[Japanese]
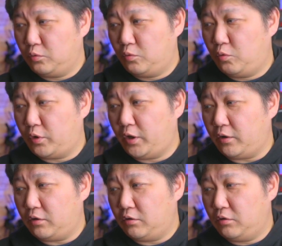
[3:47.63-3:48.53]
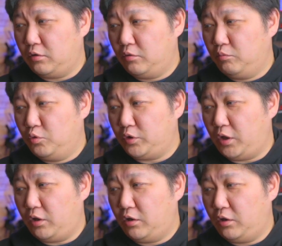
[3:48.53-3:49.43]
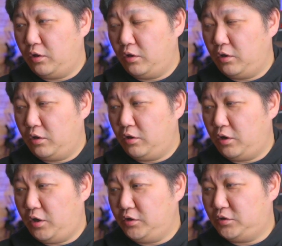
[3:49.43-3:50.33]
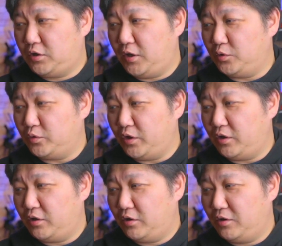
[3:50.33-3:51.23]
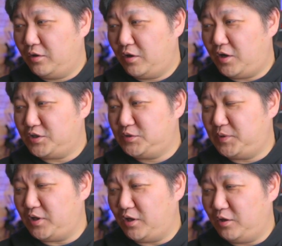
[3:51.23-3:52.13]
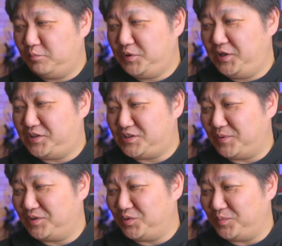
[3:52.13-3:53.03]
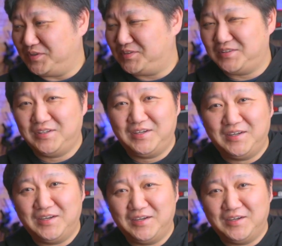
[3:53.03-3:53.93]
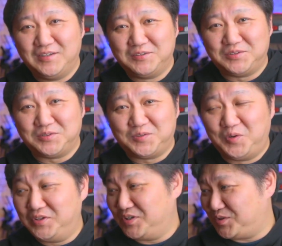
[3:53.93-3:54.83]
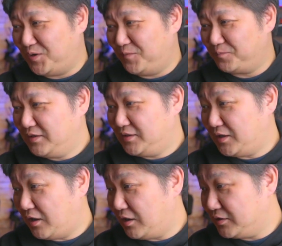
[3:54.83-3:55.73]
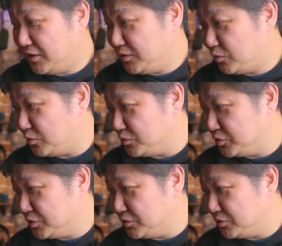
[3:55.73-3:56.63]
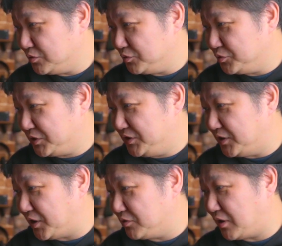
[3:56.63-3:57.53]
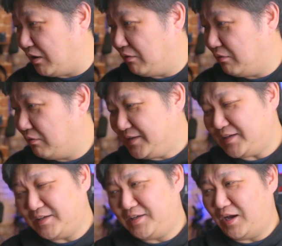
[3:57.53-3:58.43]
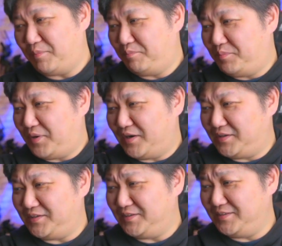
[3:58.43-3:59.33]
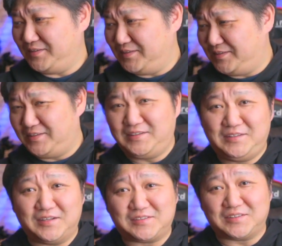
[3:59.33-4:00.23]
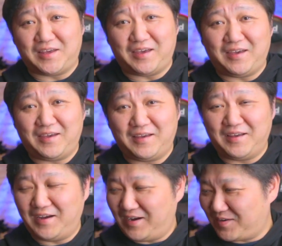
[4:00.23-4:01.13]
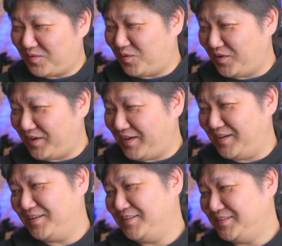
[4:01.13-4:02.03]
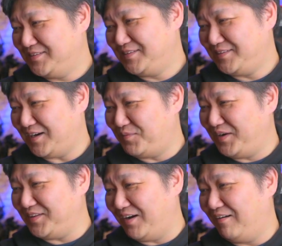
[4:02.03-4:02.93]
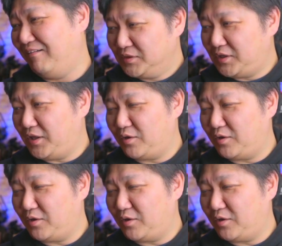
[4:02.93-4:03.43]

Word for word: ここら辺。もうね、背景のね、端まで見えてしまっております。すごいでしょいやー何この浮き出てる感いややっぱりいいですねいやーこれやばいなで